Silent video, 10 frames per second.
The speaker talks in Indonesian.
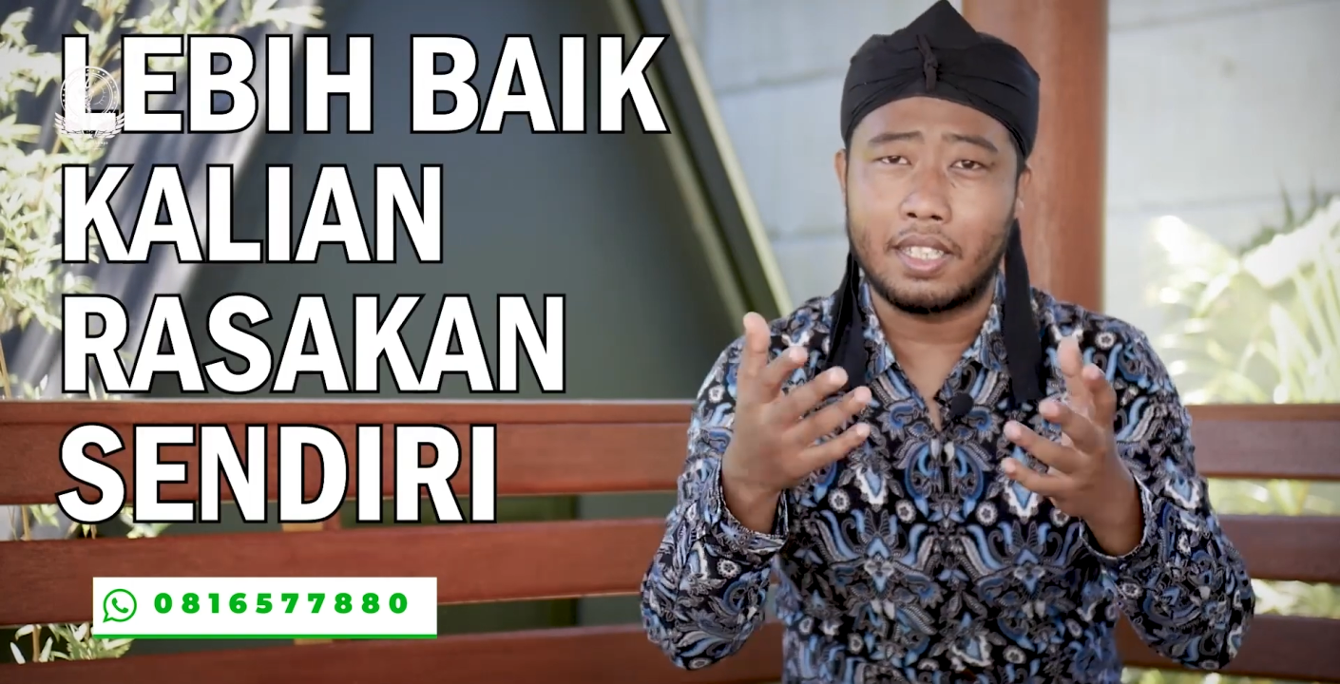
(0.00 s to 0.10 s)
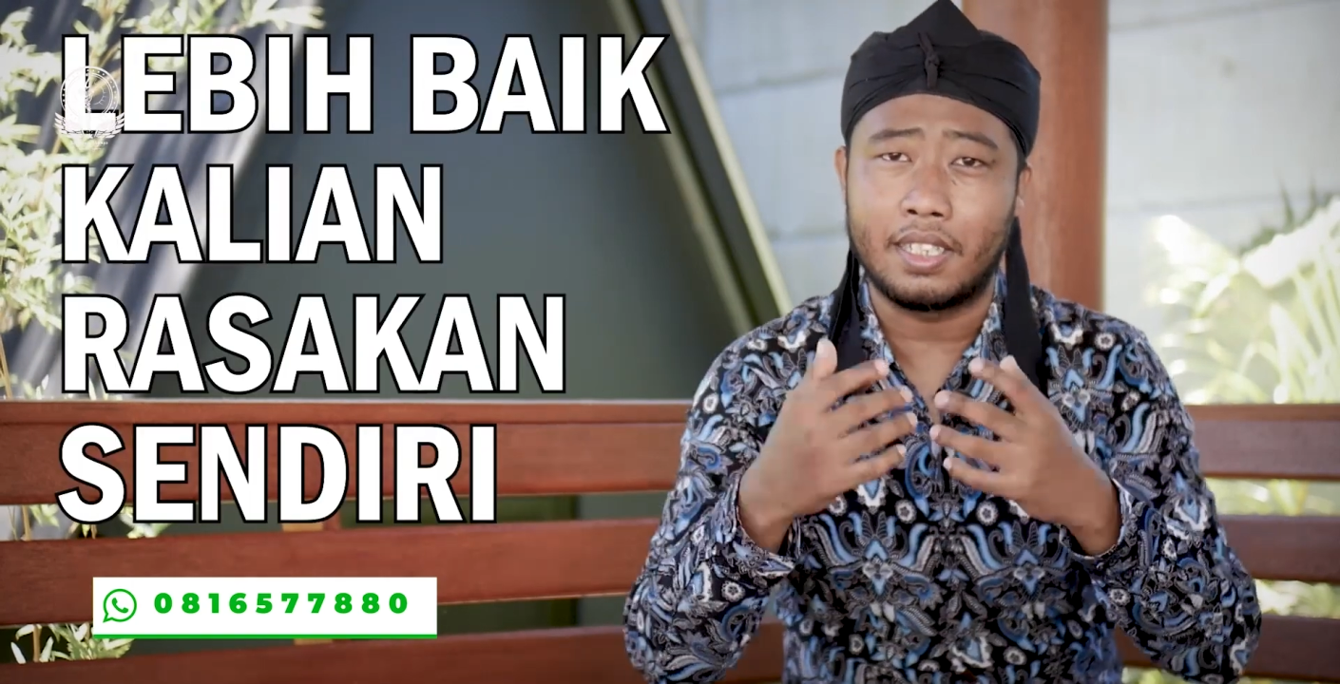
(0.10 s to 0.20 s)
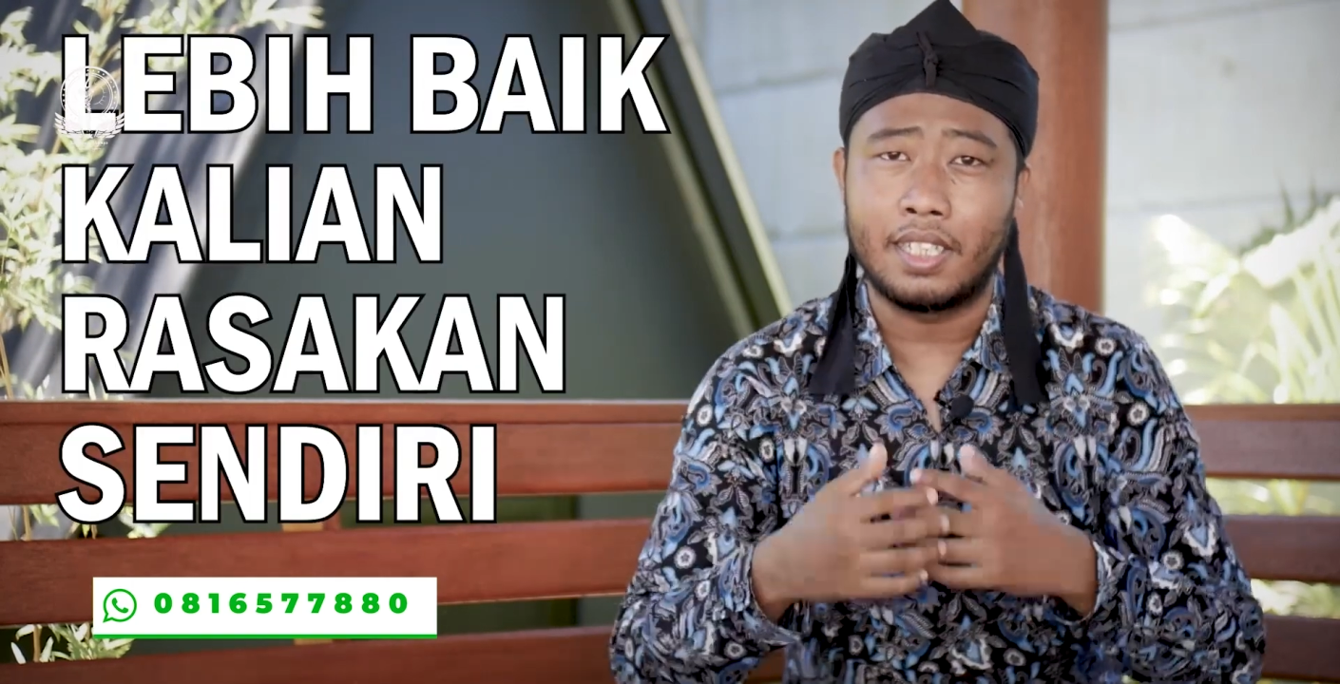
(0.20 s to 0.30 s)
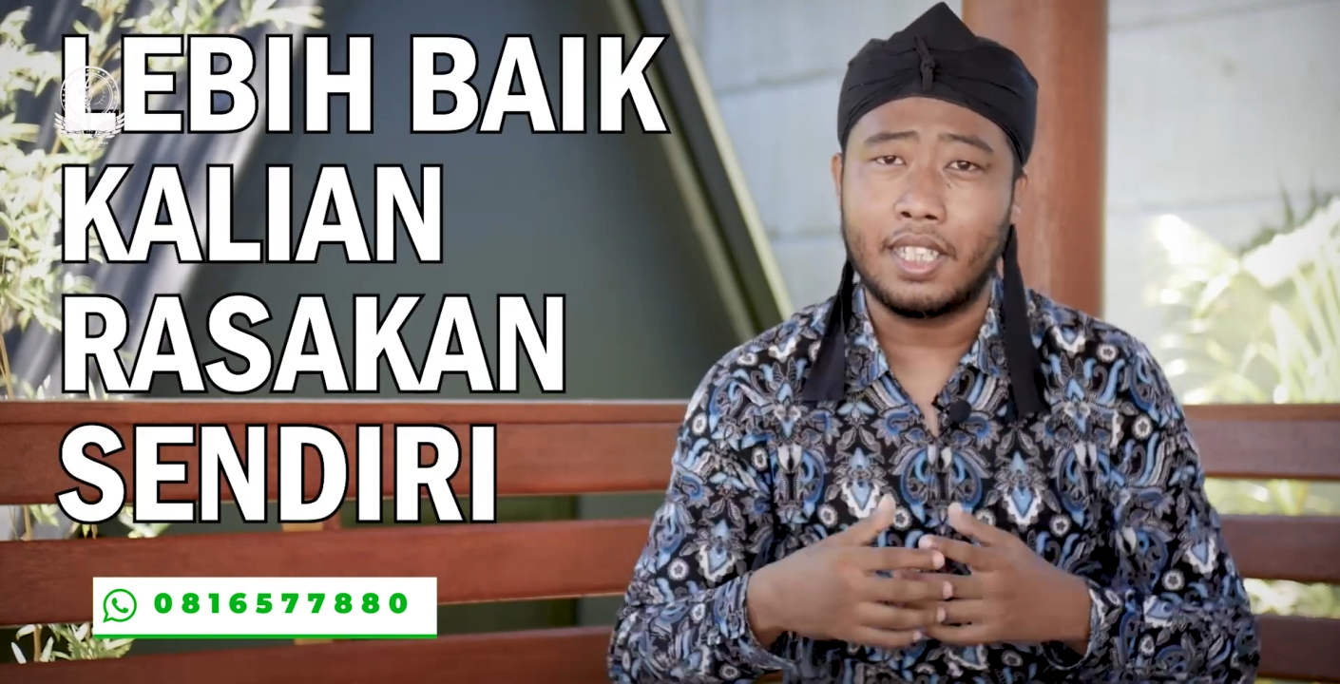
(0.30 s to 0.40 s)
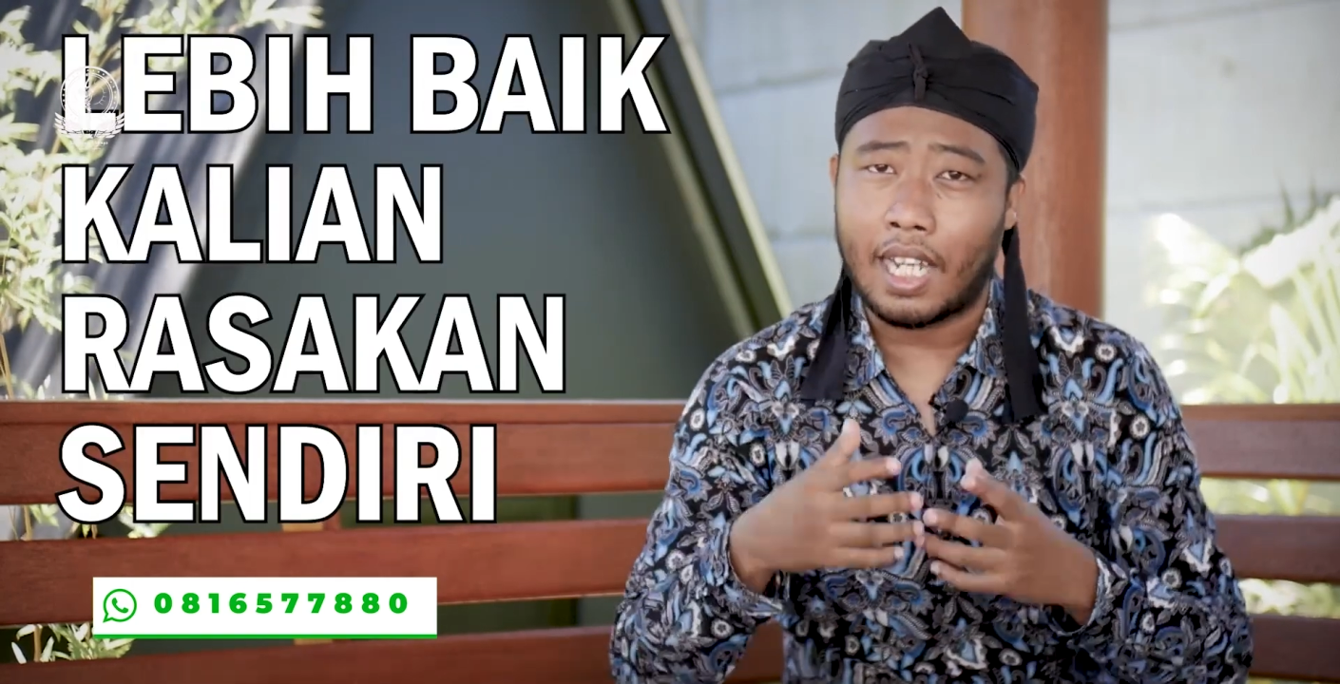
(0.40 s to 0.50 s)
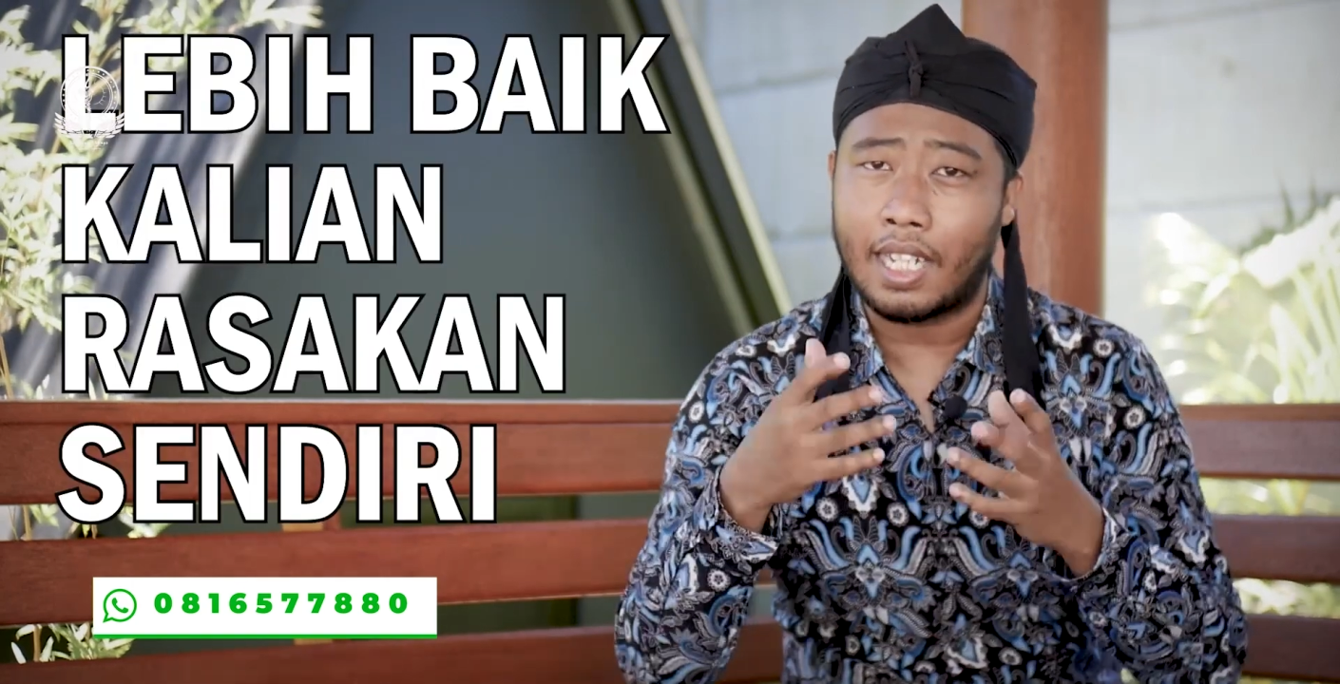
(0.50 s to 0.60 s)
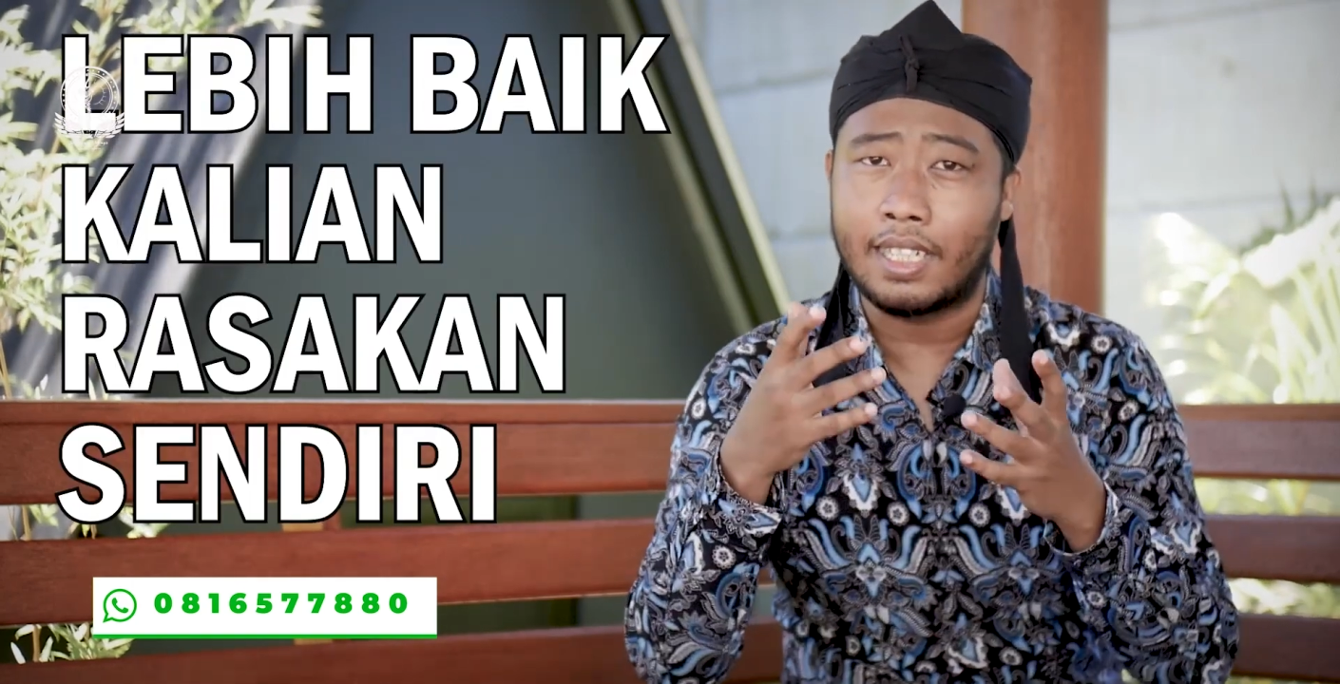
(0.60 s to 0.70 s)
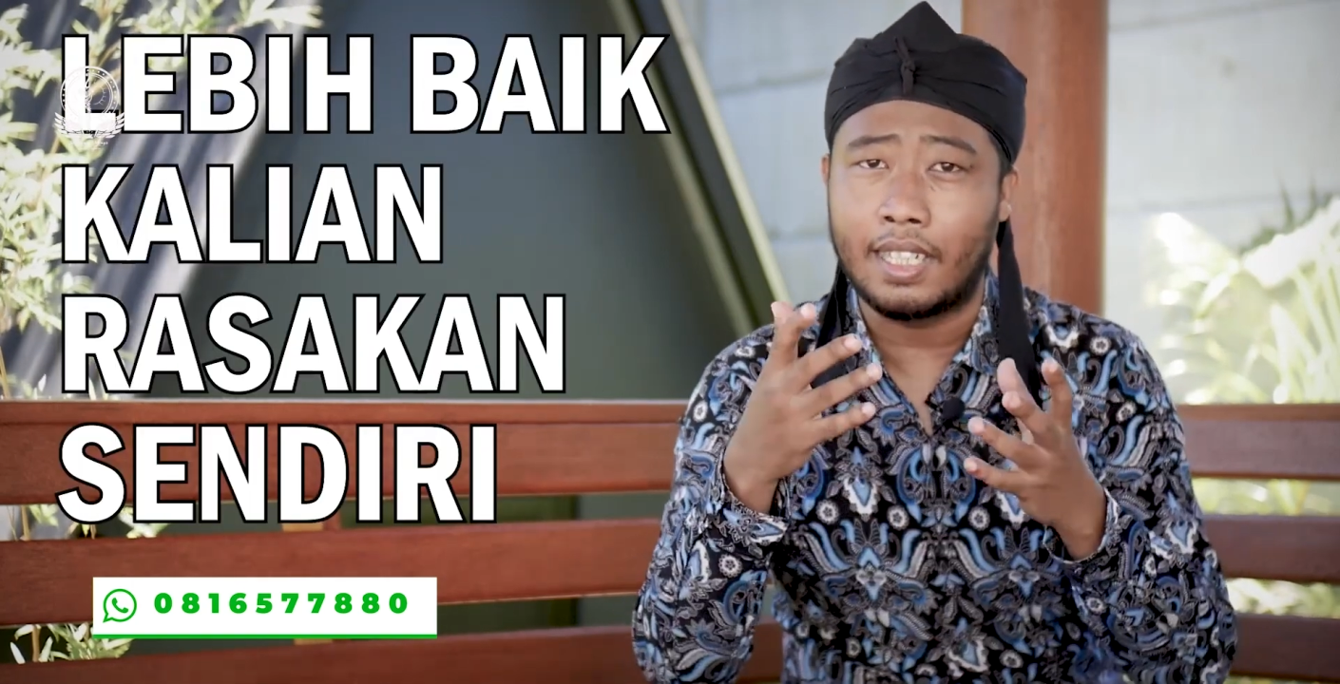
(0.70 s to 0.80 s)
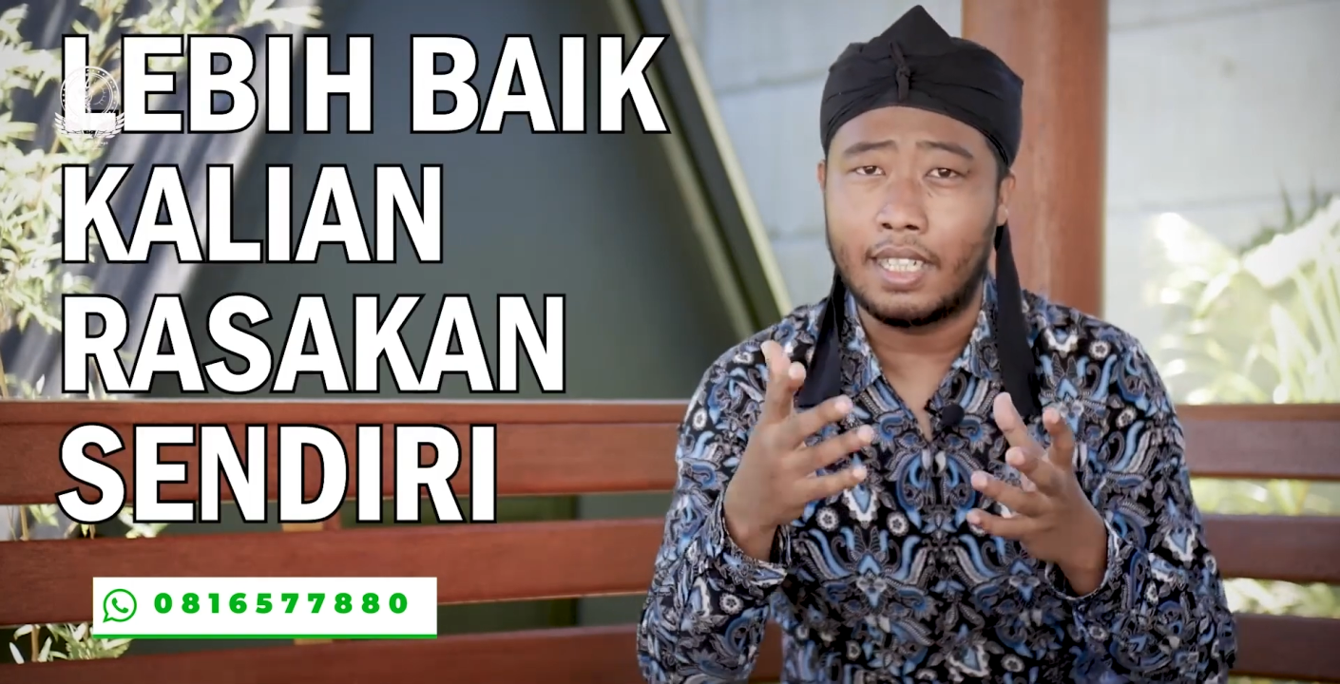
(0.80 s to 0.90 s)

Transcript: sendiri kalian